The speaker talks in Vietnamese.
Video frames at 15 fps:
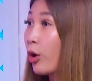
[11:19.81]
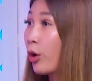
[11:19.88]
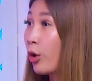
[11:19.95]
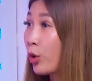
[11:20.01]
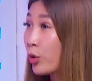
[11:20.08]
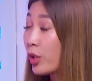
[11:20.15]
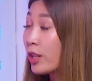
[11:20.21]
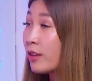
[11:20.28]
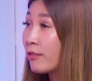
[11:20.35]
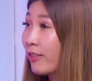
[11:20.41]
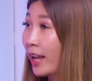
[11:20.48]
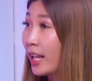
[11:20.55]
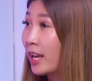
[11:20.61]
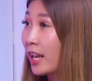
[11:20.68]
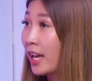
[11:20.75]
Ô, như
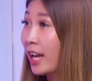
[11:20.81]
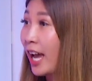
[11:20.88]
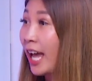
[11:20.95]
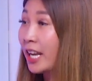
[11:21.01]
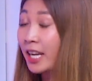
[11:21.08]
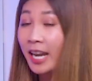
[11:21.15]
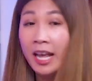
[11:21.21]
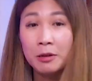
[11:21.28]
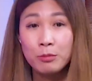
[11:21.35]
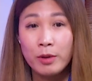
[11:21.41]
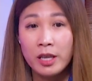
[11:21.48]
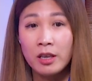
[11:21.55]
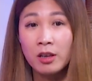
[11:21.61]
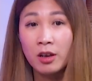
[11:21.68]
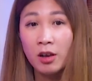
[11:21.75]
vậy là anh đang
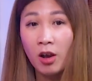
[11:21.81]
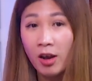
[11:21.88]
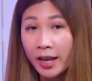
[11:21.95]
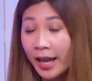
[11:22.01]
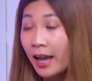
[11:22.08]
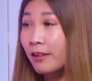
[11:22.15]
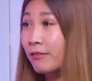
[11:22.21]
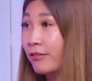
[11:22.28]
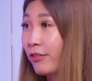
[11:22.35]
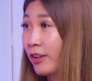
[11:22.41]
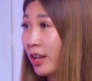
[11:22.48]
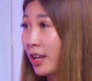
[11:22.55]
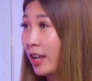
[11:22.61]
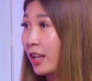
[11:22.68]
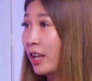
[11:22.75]
bị khó khăn
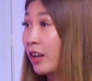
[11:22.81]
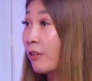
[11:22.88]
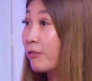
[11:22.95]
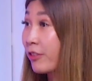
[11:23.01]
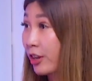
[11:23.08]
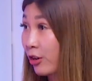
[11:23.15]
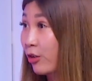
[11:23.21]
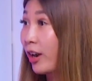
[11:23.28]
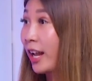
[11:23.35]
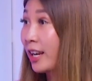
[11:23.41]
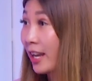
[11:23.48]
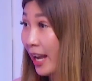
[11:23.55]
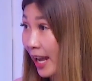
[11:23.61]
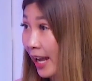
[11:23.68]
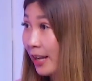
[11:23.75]
về công việc của
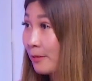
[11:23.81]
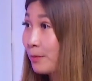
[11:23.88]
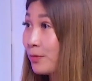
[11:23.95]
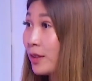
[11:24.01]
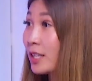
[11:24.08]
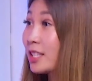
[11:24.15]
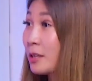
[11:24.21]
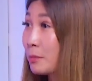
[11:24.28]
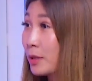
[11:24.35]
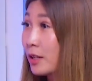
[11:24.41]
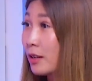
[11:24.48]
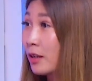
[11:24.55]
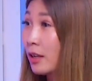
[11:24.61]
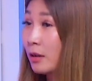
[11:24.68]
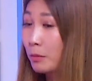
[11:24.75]
anh hả? Thì
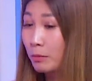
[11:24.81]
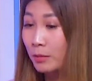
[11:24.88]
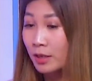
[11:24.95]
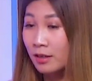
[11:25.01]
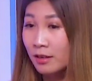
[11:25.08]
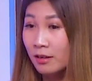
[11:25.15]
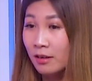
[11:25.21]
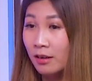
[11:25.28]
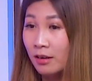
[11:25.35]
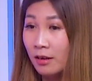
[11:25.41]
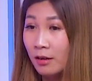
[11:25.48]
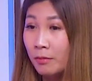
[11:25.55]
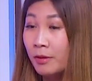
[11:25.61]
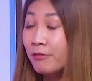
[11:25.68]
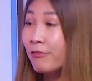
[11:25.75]
mình mình
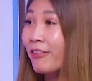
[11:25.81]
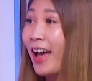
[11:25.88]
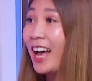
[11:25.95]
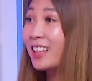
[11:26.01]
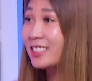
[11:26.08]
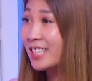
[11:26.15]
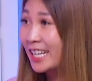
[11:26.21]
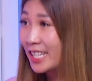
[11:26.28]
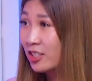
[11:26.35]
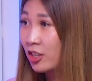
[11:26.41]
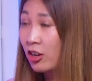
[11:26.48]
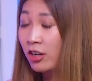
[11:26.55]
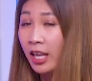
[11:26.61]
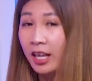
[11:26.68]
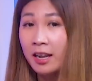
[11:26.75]
mình validate,
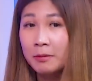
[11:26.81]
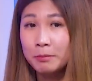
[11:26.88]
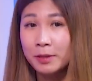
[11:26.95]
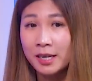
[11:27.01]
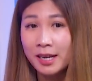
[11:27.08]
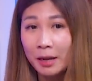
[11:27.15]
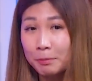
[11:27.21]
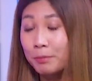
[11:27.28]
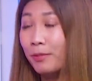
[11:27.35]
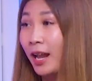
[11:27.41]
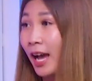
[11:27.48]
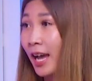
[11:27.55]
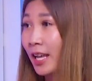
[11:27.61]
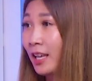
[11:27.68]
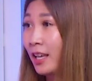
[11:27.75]
có nghĩa là mình lặp
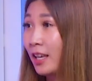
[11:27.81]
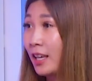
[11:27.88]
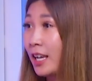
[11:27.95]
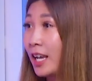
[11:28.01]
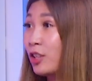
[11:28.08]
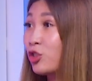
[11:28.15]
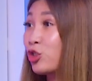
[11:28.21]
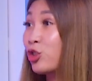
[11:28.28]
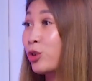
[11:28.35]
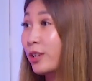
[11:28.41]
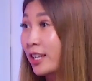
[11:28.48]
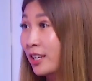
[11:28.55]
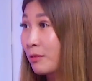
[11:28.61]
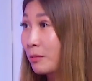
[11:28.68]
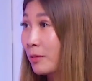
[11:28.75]
lại cái ừ.
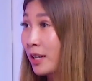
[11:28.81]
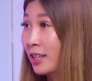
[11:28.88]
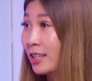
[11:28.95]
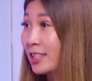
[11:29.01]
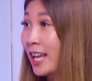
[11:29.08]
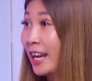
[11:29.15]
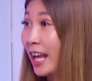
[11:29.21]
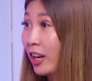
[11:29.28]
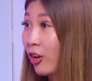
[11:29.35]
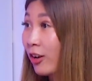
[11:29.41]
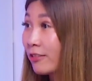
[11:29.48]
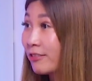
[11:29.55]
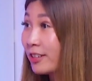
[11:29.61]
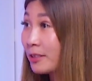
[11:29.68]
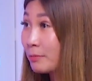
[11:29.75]
chuyện mà người ta đã
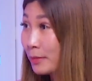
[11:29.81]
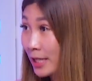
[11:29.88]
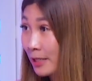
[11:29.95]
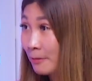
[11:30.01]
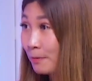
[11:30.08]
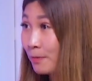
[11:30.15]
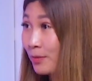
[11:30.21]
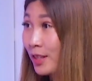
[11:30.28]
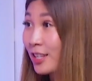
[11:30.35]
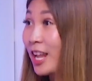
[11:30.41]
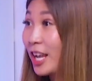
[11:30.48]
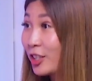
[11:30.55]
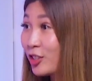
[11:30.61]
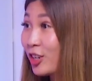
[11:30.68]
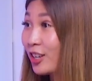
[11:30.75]
nói với mình
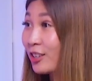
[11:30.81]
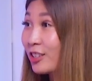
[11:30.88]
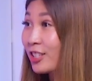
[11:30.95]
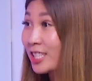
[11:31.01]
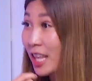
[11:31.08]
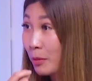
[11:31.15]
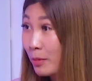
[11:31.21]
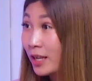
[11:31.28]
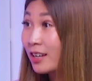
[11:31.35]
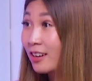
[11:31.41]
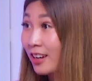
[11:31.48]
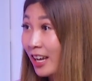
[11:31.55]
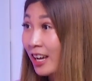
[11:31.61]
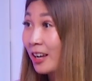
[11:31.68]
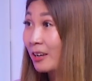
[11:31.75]
để cho người ta biết
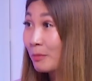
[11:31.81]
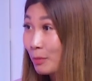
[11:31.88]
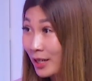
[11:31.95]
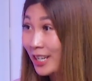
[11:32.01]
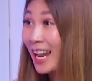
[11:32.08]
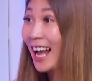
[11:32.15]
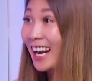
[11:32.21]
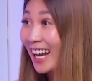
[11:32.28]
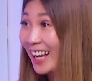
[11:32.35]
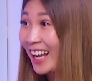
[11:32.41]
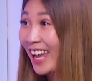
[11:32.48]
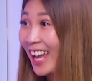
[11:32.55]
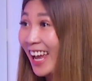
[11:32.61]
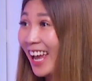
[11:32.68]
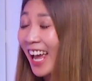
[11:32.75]
là mình đang lắng
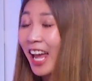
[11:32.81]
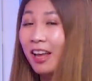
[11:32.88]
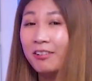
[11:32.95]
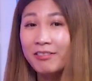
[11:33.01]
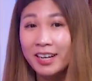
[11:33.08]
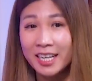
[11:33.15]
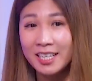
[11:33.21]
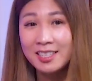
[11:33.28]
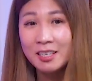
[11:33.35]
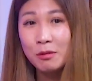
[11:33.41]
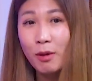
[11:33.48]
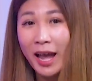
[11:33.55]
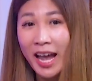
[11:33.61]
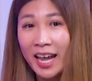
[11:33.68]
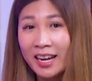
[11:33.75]
nghe. ừ. Và cái thứ
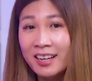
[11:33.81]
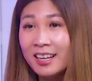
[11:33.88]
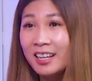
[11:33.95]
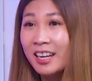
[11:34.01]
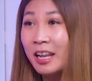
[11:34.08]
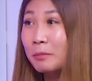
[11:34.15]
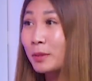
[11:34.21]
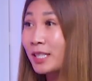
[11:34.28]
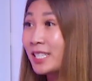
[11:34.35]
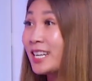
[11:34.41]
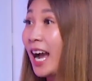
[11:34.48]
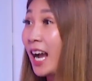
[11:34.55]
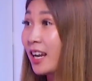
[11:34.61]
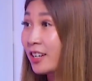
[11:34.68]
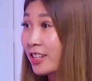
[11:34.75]
ba đó là mình
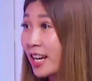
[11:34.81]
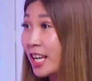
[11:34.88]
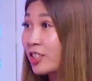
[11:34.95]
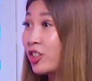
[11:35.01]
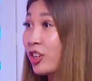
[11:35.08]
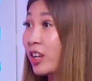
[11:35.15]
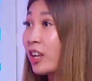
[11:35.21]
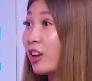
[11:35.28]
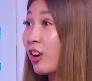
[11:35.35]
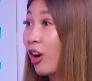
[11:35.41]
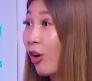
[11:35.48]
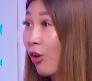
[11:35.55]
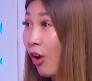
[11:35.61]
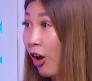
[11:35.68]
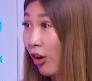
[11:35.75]
đặt ra những cái
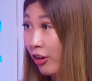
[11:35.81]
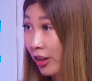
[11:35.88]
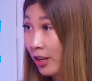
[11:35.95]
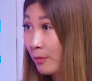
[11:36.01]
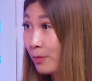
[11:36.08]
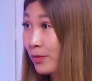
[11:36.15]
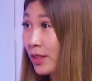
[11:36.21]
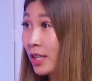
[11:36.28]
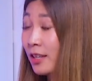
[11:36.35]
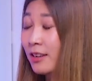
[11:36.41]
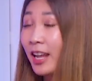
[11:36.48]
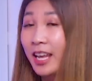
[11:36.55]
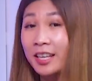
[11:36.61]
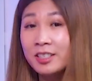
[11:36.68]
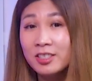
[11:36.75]
câu hỏi
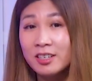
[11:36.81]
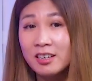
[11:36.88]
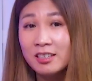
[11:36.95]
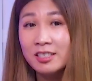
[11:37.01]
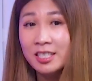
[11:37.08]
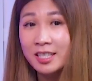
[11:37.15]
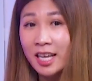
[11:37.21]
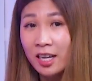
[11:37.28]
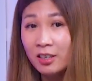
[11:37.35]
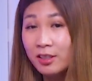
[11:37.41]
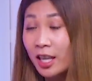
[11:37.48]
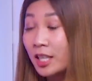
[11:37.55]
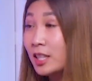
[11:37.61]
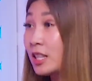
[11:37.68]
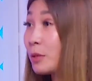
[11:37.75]
để cho người ta có
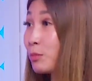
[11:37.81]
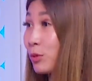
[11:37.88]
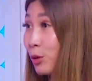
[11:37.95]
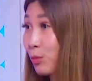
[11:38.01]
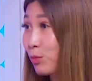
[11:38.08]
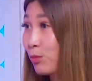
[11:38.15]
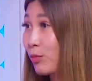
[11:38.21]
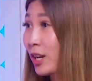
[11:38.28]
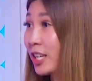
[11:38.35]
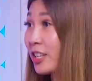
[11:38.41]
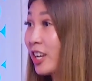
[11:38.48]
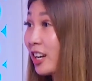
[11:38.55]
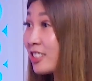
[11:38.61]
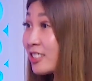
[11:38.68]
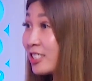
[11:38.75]
thể tiếp tục là
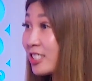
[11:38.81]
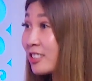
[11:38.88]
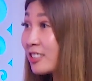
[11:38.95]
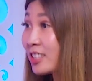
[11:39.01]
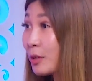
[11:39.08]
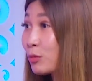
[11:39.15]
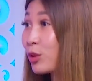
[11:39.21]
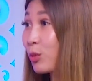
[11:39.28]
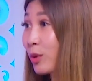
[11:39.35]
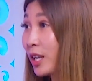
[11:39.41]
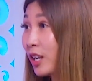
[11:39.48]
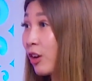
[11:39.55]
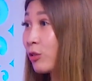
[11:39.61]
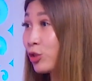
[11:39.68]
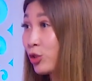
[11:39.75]
dẫn chứng tiếp tục
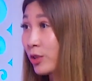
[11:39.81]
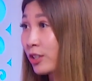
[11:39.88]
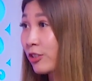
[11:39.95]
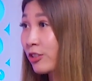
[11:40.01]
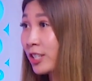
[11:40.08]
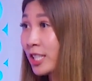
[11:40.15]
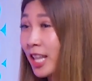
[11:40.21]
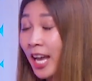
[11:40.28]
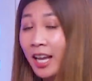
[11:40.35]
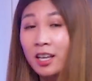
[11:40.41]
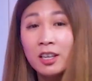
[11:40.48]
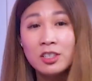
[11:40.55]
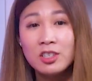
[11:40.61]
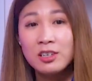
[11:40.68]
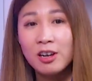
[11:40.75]
cái câu chuyện của người ta,
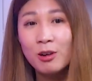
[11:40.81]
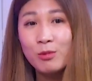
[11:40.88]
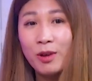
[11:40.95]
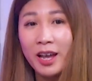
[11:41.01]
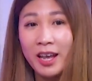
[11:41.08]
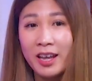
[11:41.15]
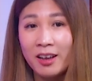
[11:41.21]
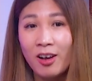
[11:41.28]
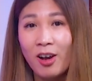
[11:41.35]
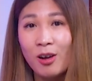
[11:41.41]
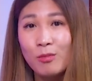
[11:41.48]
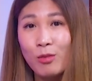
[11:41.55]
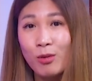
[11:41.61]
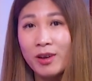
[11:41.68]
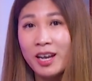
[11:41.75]
chứ không hề có
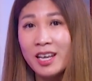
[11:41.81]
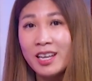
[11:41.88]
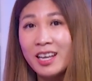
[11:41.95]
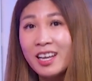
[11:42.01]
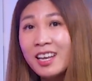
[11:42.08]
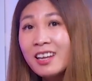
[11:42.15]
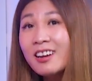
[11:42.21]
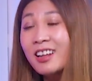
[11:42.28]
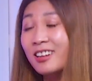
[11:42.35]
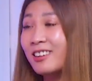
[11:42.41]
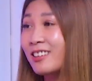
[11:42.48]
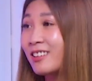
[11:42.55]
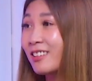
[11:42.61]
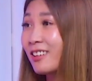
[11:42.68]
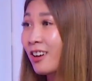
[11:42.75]
một cái ý
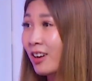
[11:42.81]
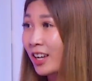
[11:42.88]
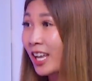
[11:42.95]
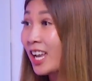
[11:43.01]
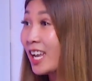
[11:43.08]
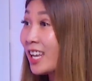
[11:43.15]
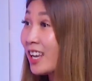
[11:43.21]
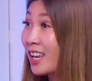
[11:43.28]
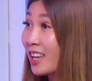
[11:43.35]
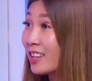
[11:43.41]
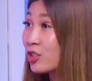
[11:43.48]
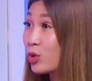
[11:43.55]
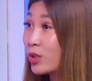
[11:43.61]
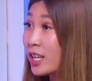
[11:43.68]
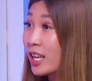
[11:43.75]
định, cái ý nghĩ,
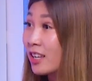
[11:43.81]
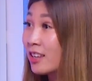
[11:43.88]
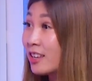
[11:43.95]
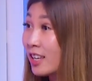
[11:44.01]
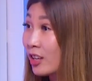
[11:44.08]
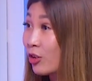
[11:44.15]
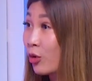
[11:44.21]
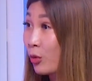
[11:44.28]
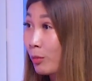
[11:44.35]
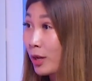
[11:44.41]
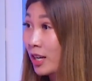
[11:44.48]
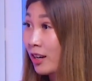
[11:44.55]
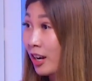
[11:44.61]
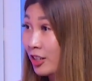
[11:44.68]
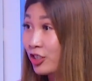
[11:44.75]
suy nghĩ gì của
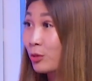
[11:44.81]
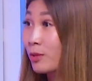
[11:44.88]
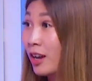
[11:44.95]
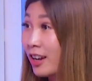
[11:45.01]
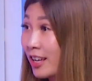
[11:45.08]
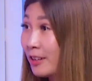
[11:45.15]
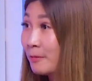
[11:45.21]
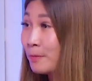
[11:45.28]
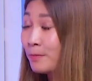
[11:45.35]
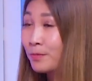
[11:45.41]
mình ở trong đó hết.